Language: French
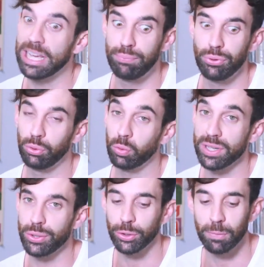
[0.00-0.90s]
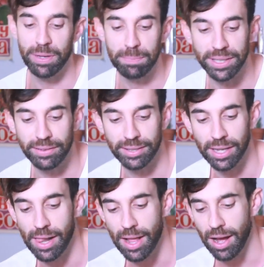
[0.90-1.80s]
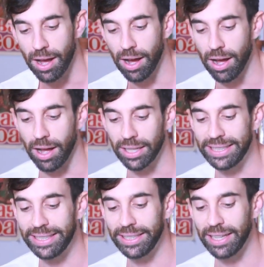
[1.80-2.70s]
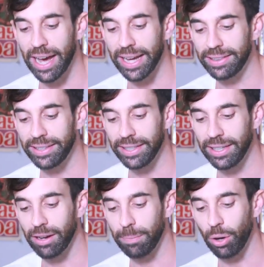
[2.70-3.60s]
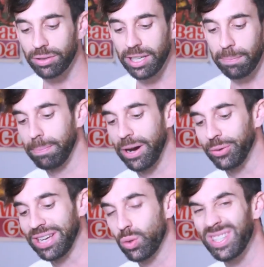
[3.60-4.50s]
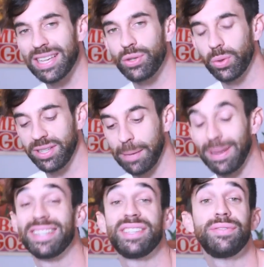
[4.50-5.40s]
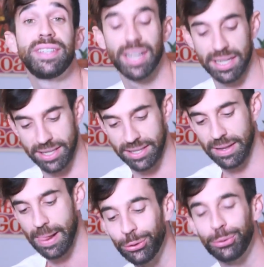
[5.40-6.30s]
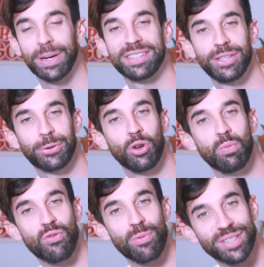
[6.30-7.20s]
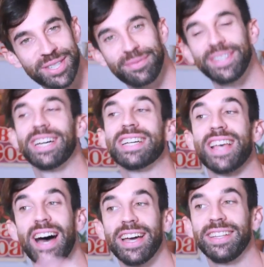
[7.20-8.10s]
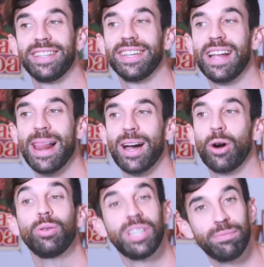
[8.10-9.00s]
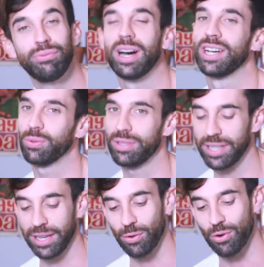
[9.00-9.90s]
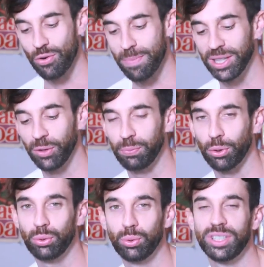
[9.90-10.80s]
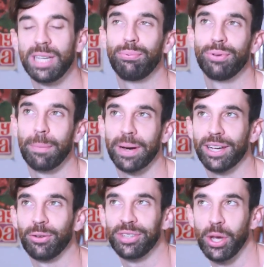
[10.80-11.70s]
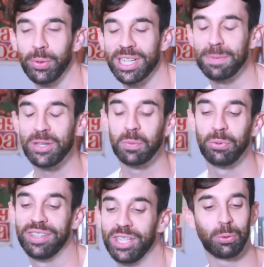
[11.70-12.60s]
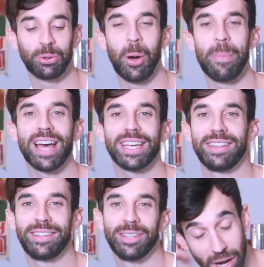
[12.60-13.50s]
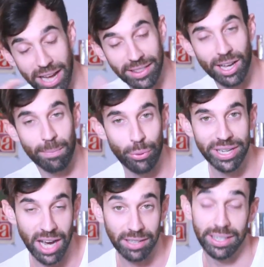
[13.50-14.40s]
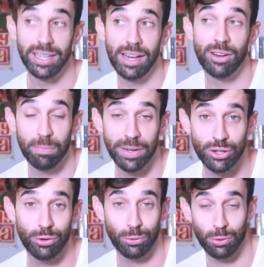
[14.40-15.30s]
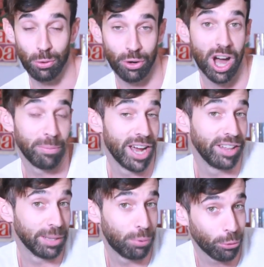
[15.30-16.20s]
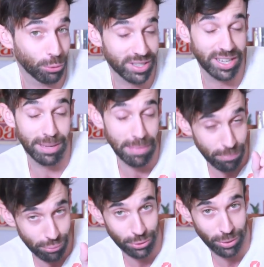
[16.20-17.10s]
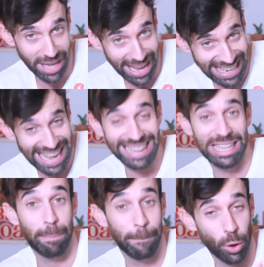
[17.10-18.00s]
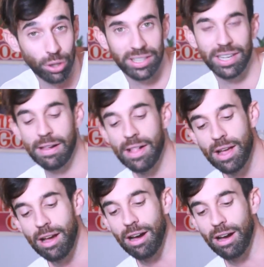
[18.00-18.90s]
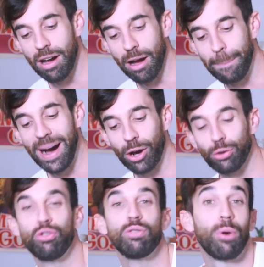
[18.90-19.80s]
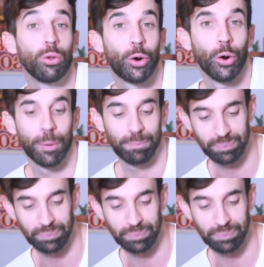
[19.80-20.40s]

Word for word: et puis je suis tombé sur une pépite euh, qui a été euh, portée par une association qui s'appelle Civitas. Je précise que le mouvement Civitas a été au début associé au Manif pour tous et puis après quand il y a eu une espèce de petit tournant marketing a été un peu écarté. Il n'empêche que ce slogan a bien été prononcé et même plus que ça, il a été porté euh, par une banderole.